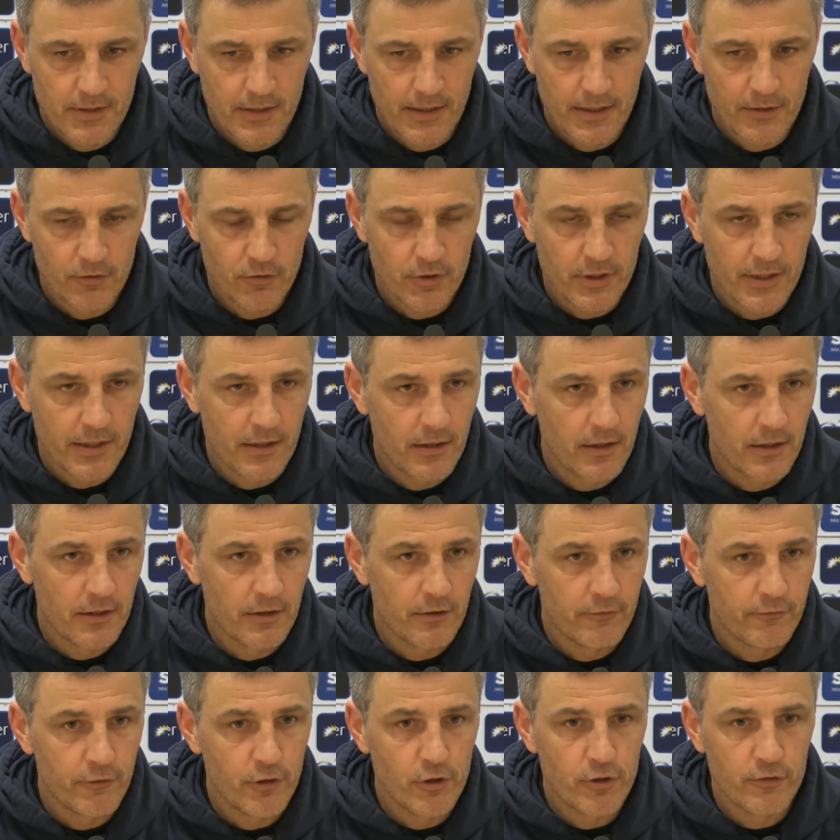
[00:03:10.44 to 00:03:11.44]
geht auch jener
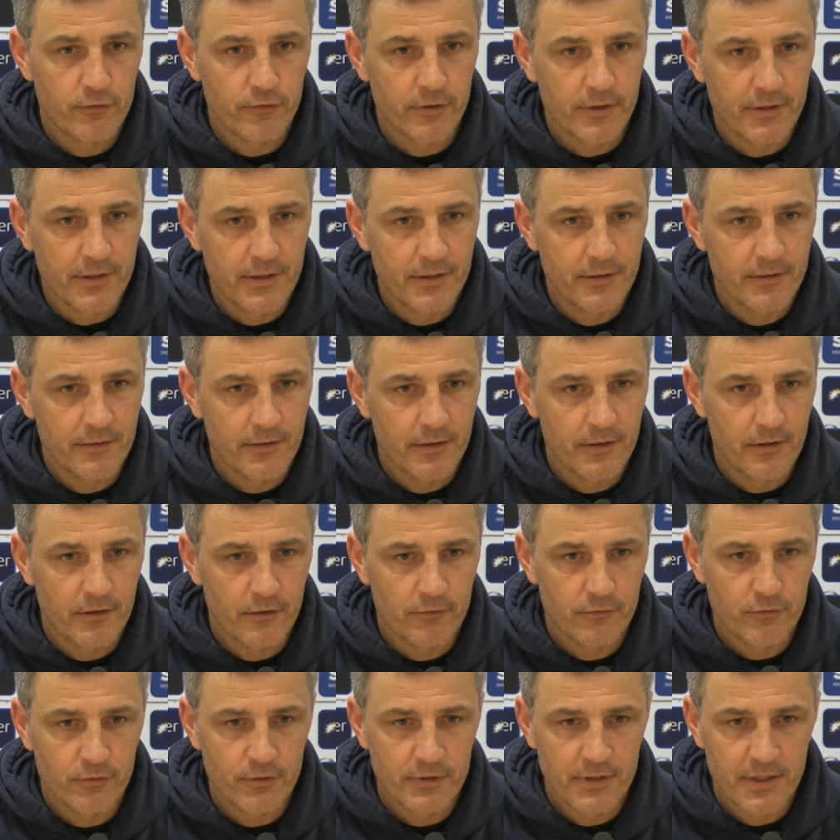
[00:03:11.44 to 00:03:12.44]
hier völlig verdient äh,
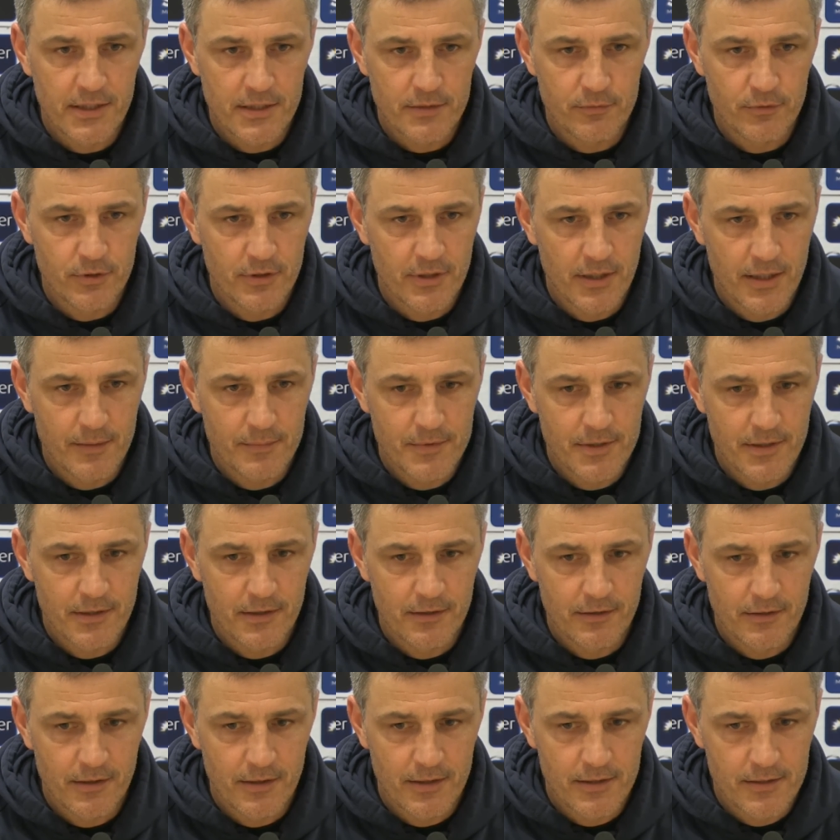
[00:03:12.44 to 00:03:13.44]
aufgrund der zweiten
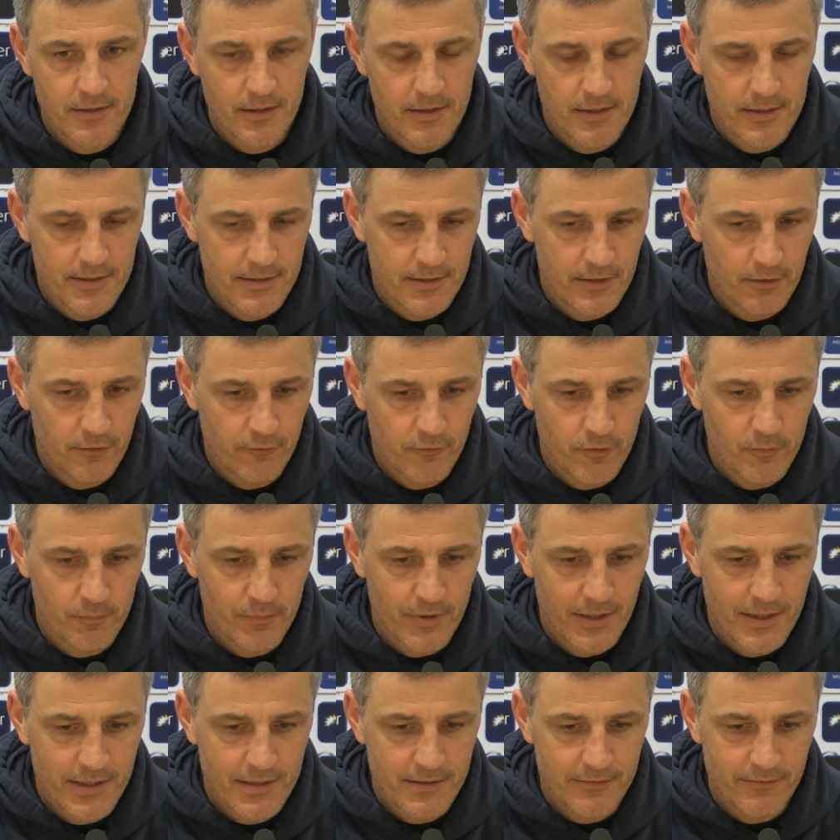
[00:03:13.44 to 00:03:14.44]
Halbzeit als, als Sieger vom
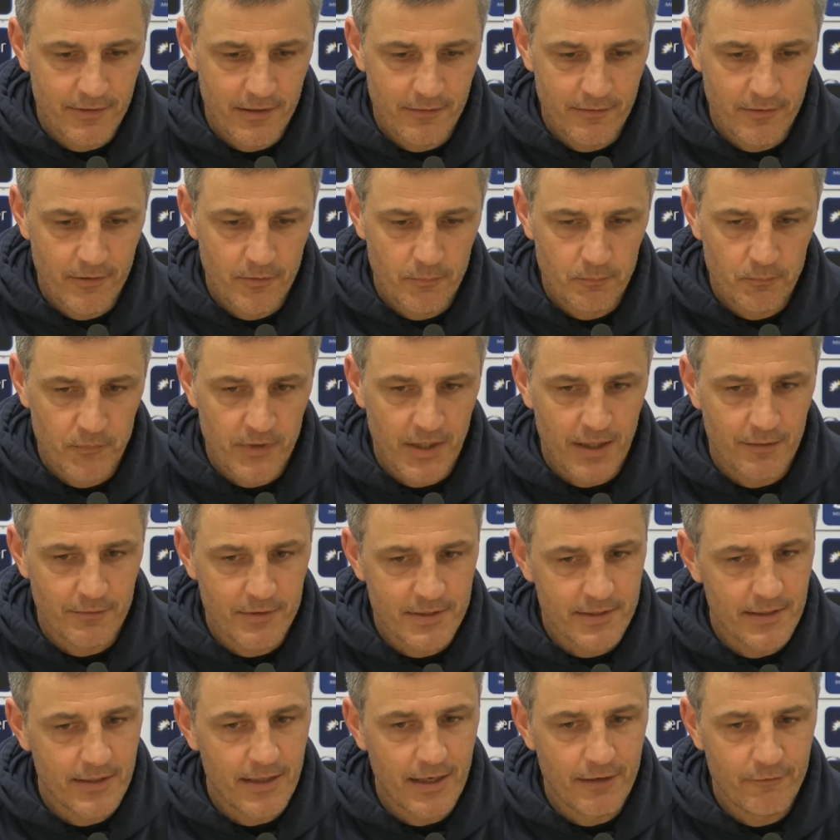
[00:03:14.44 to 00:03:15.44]
Platz, weil wir, da haben wir
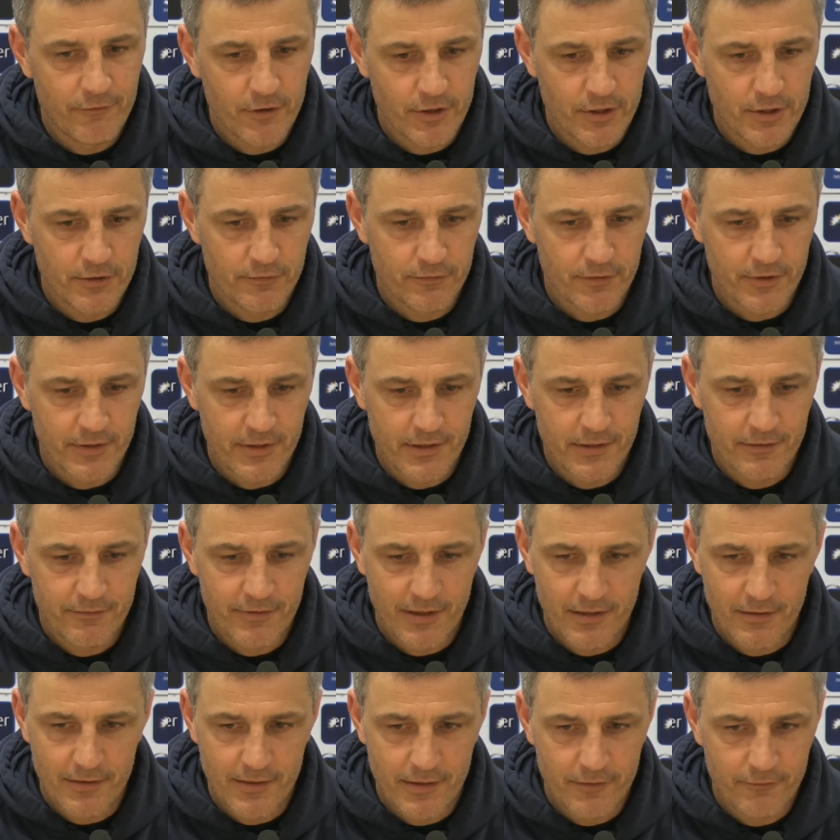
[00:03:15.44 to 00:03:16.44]
es dann einfach nicht verdient,
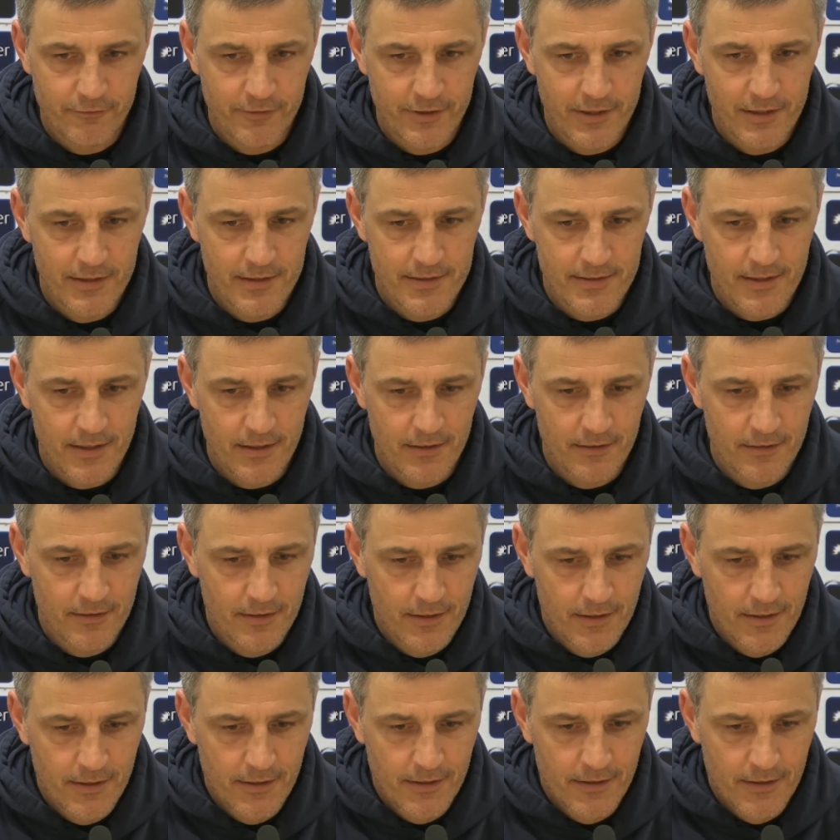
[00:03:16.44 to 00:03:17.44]
weil er dann viele Sachen
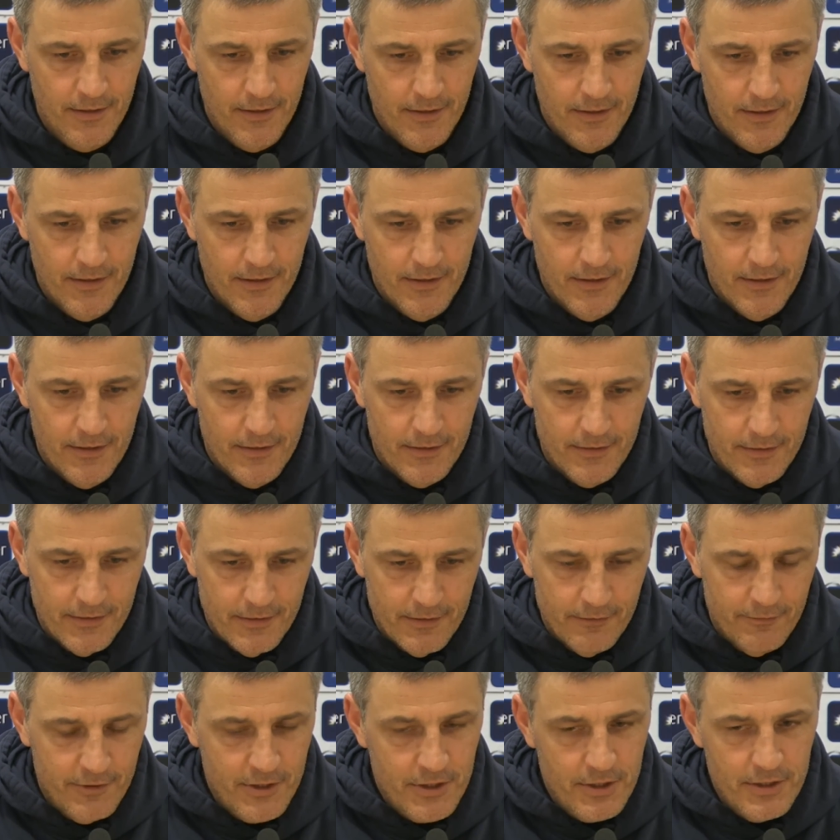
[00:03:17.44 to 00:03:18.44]

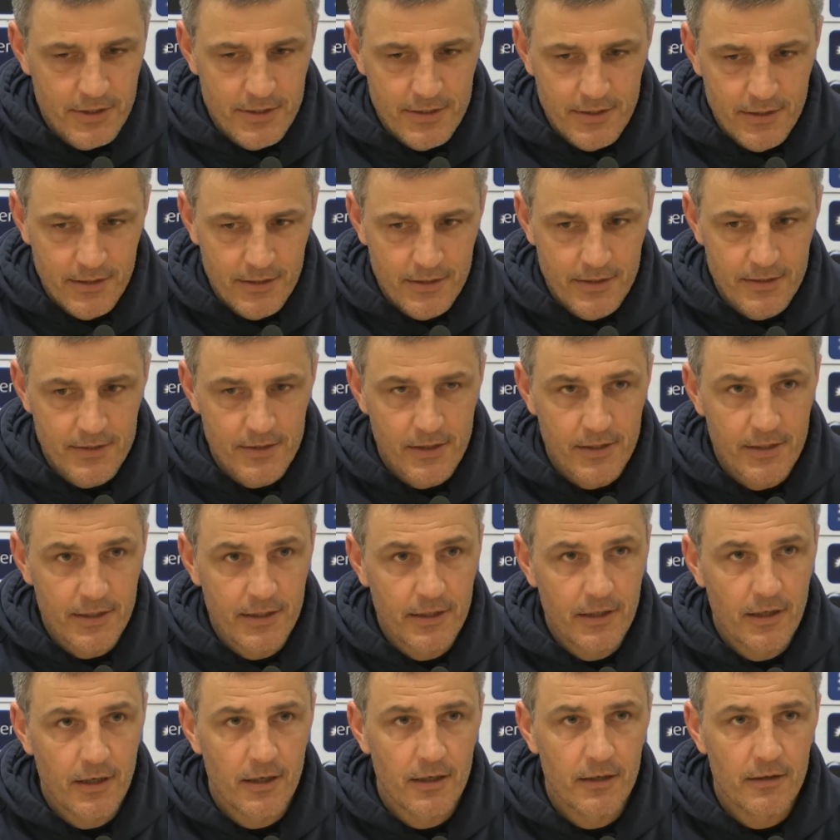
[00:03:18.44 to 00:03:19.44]
die wichtig sind in dieser
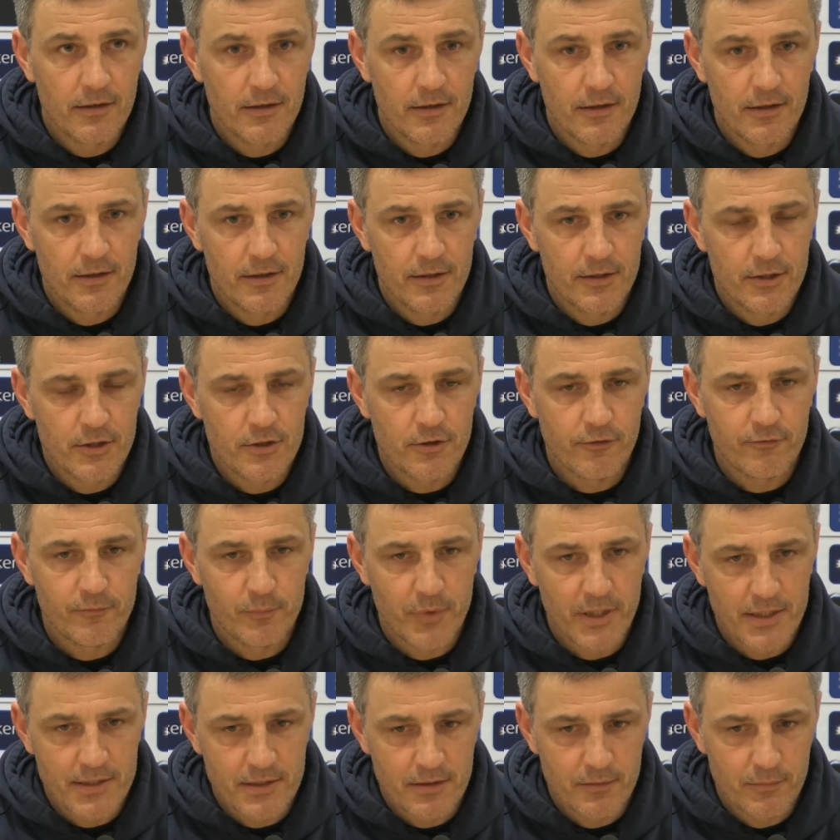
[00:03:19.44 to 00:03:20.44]
Liga, äh, nicht auf den
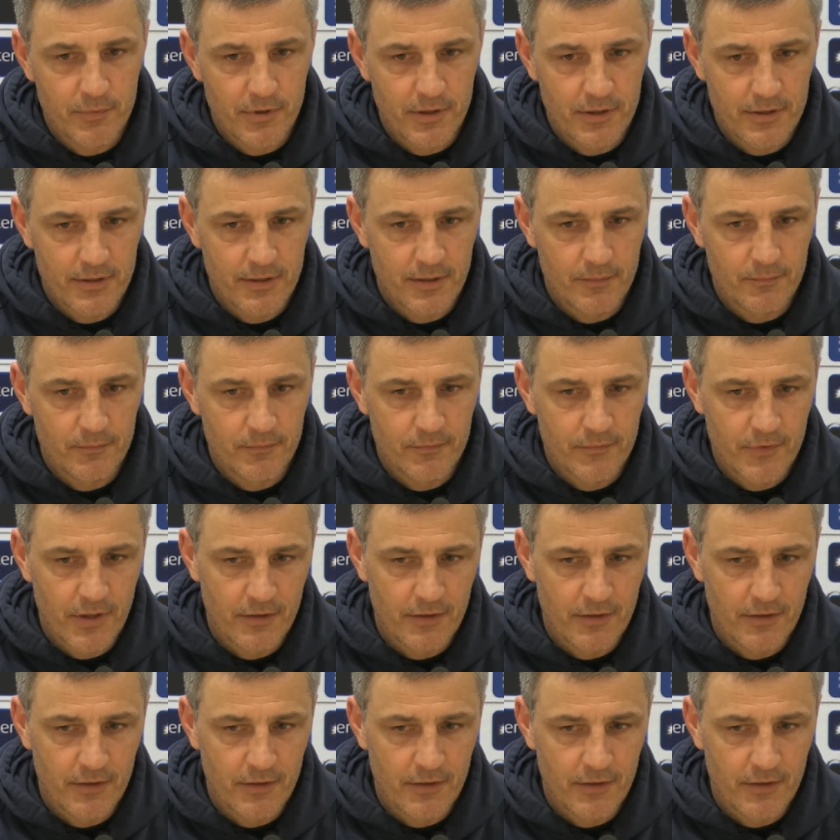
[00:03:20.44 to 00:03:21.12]
Platz gebracht haben.